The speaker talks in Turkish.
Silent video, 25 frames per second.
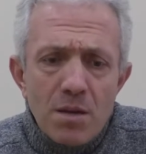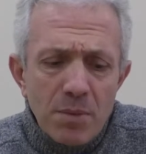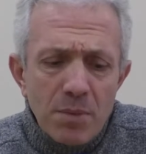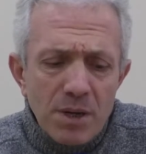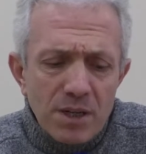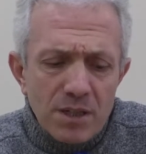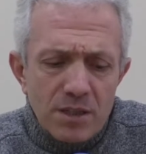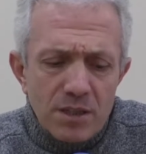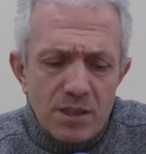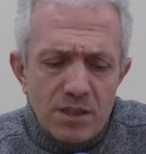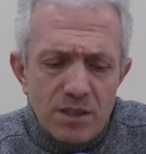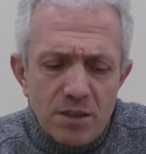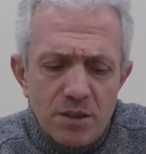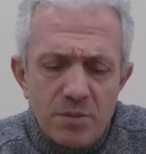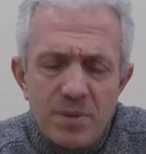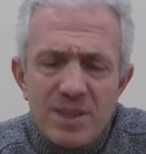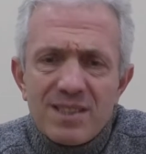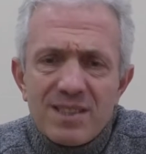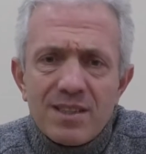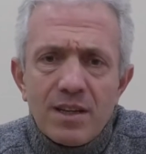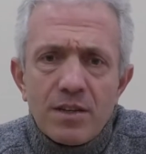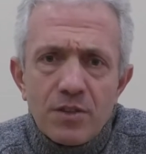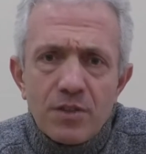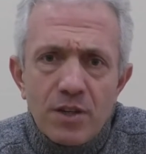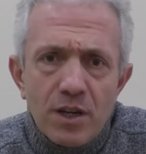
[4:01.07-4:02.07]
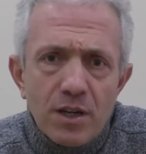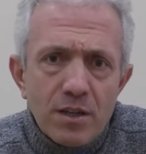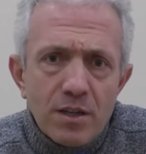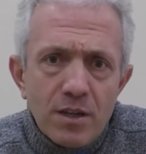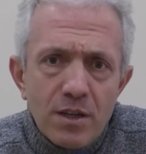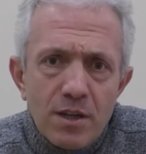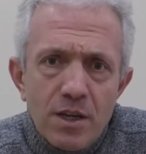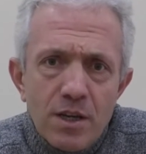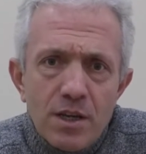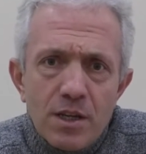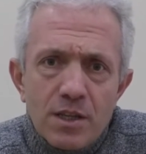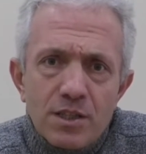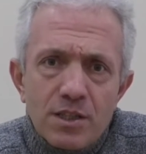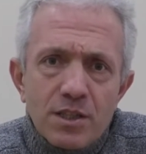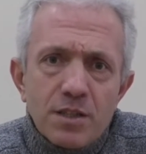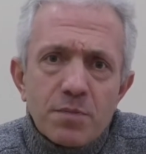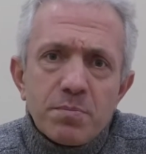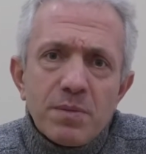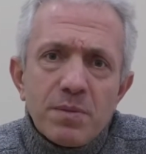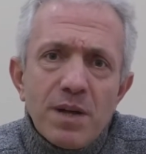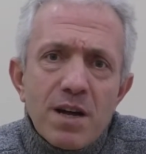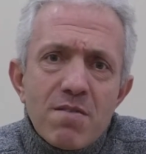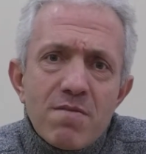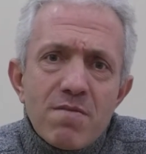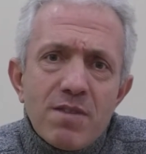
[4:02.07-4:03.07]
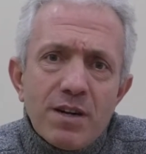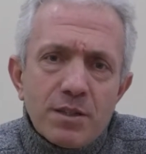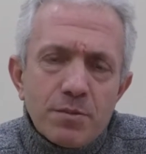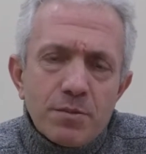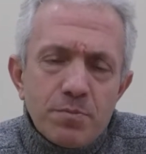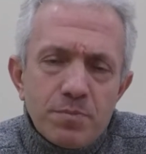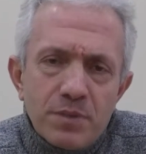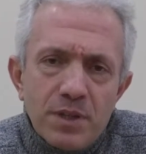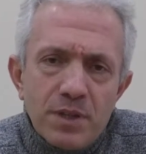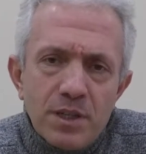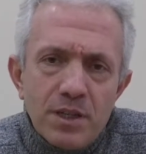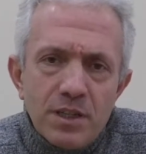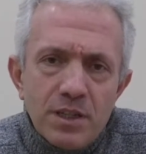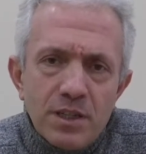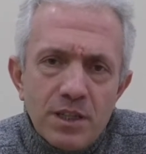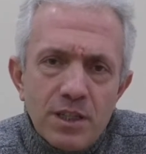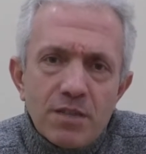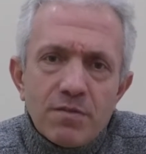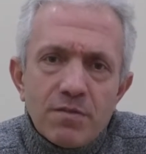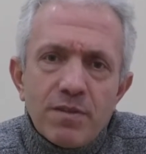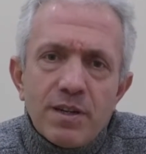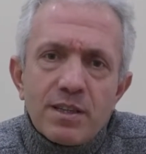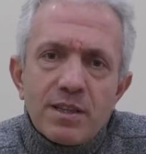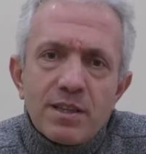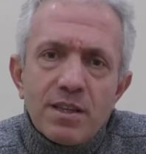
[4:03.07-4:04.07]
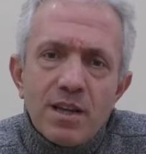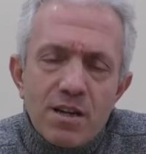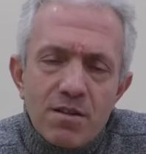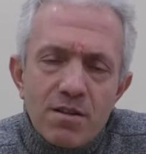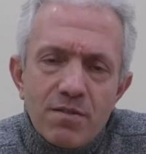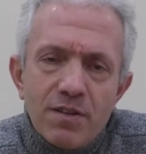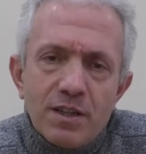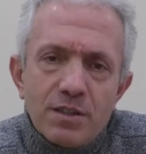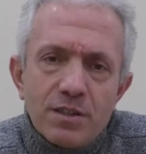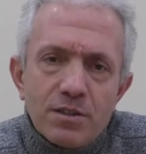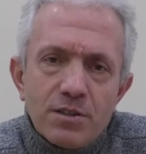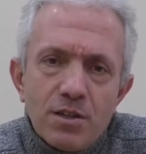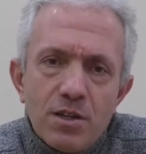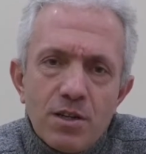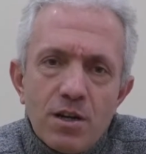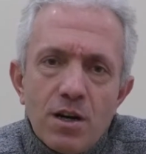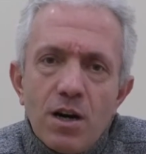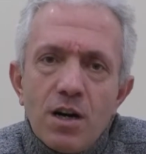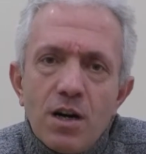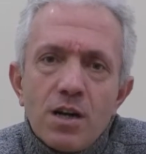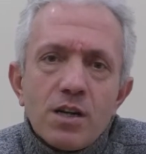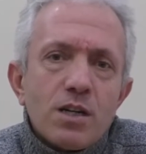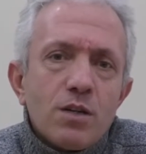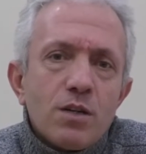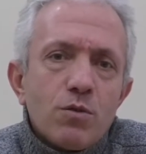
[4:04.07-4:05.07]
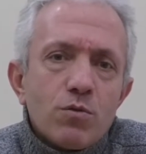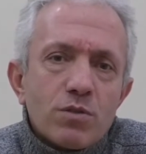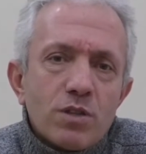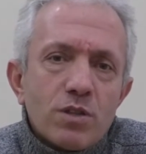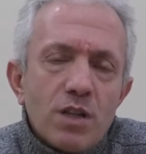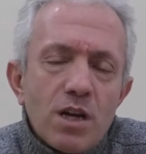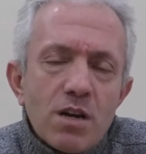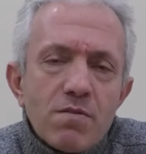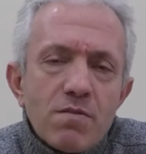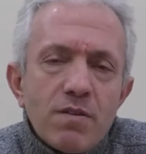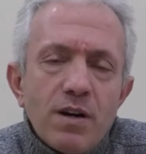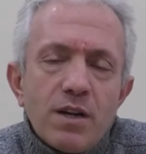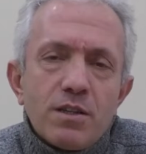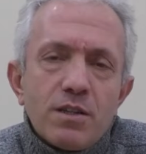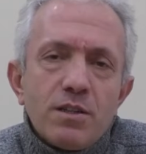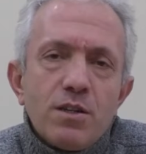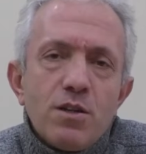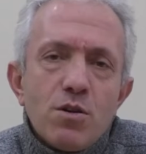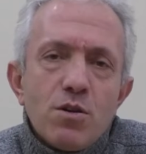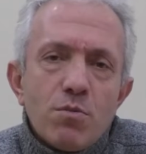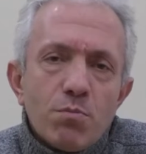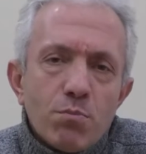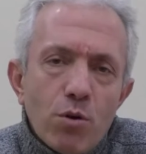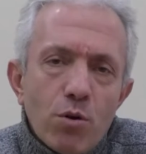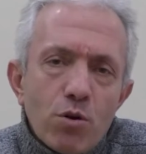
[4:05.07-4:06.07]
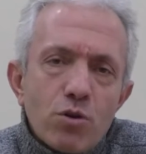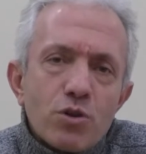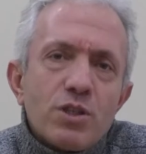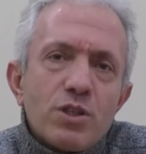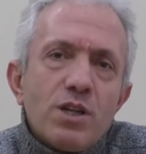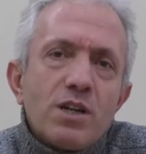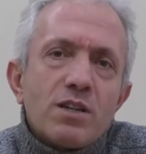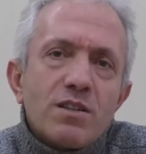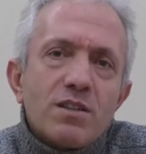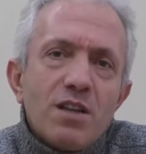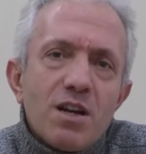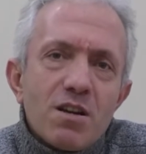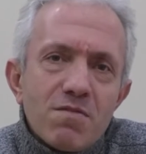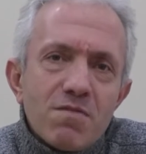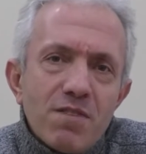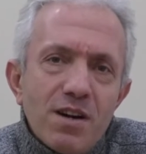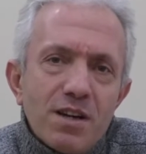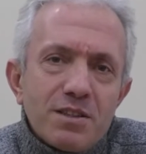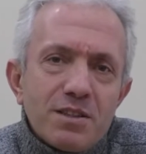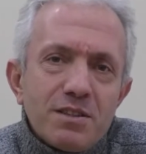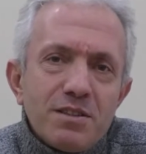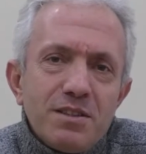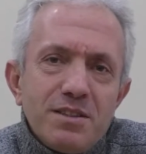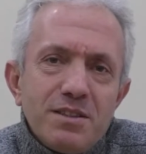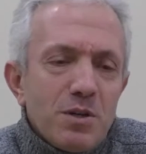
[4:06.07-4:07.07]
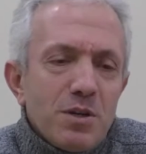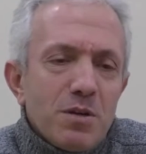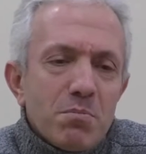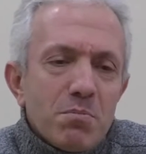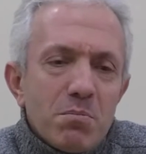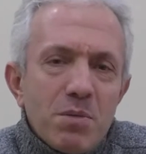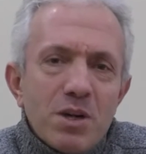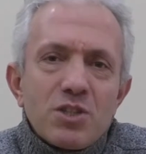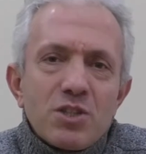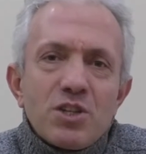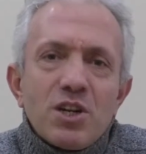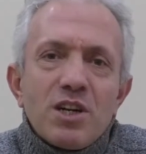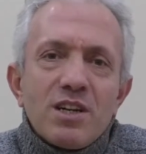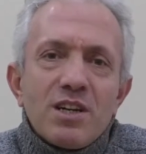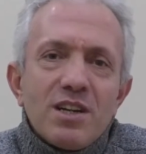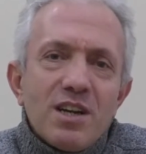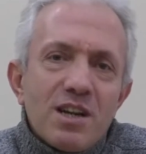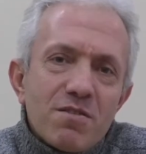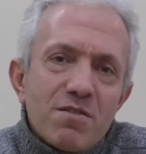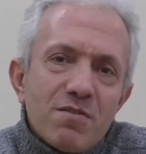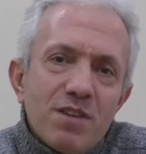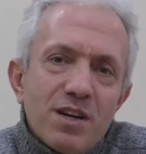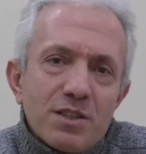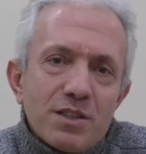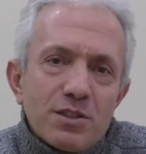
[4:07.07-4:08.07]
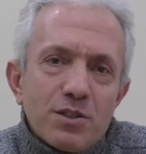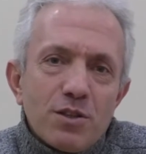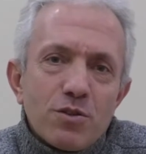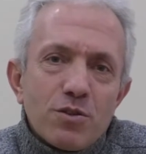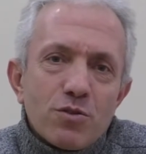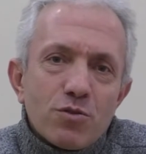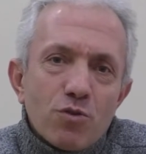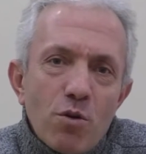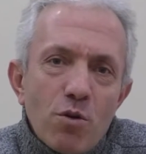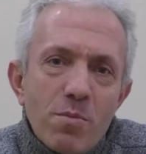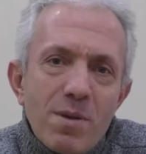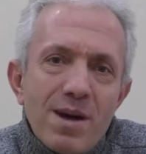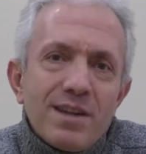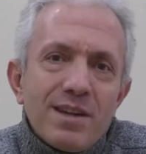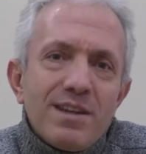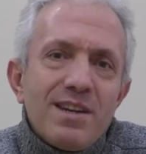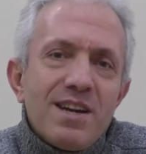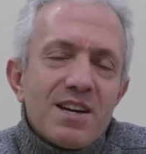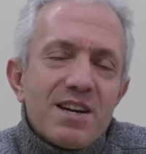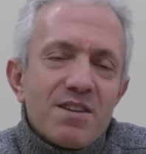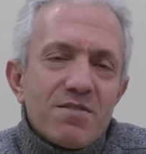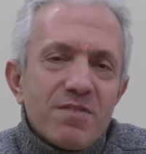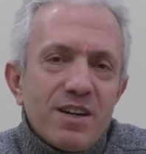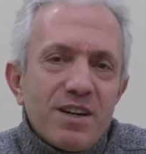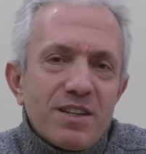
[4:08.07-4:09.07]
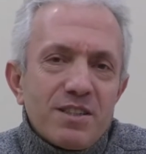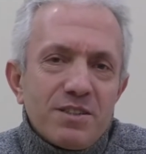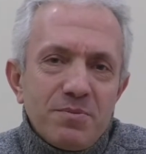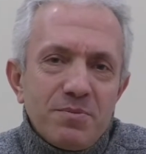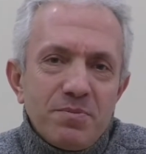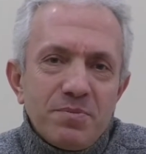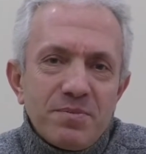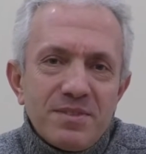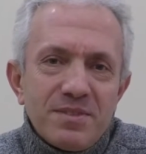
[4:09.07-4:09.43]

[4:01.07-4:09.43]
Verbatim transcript: Bakın Sırbistan'da Sırplar var, Hırvatlar var, Arnavutlar var, Boşnaklar var, Macarlar var, Romenler var.